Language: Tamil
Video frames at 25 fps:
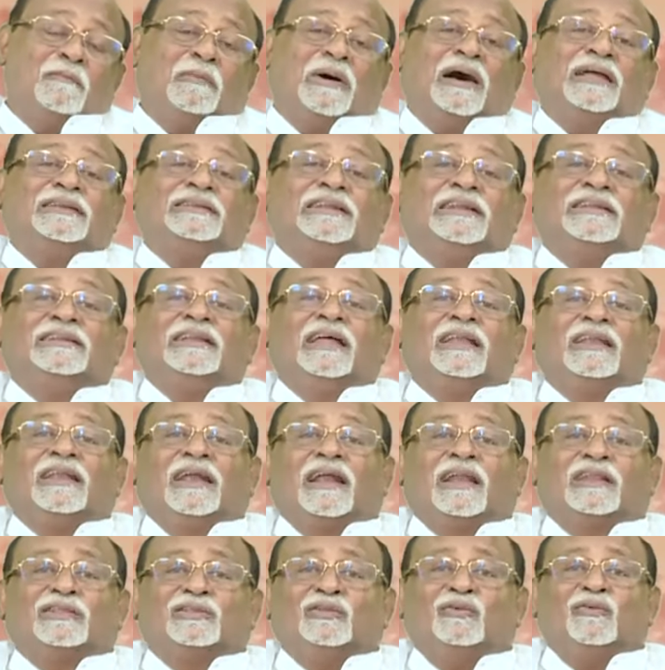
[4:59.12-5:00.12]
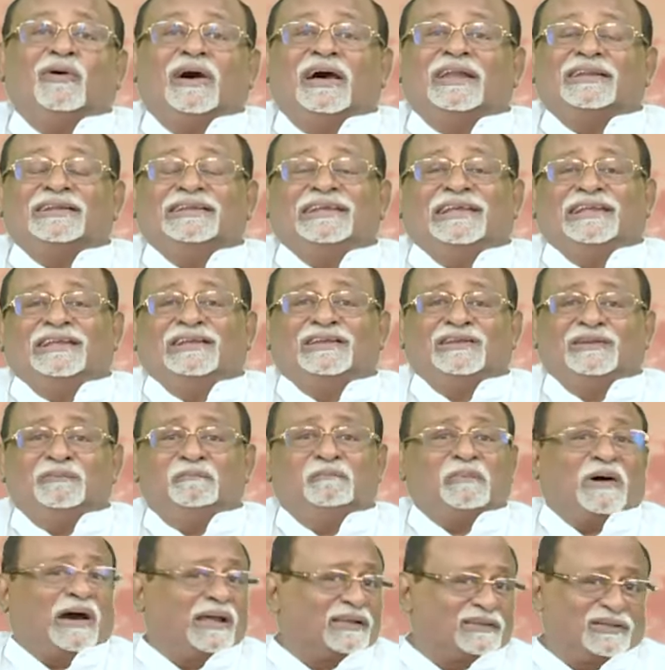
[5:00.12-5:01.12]
மாதிரி தான் நடத்துவார் என்று
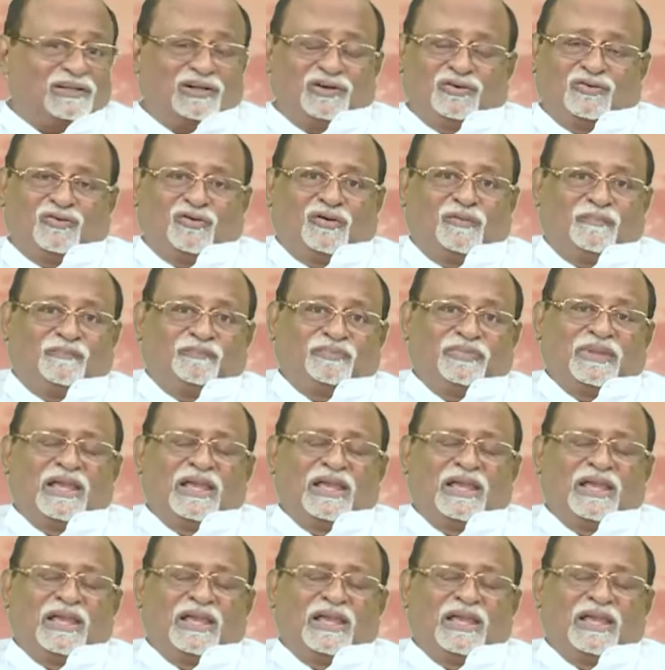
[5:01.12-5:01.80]
பார்க்கின்றோம்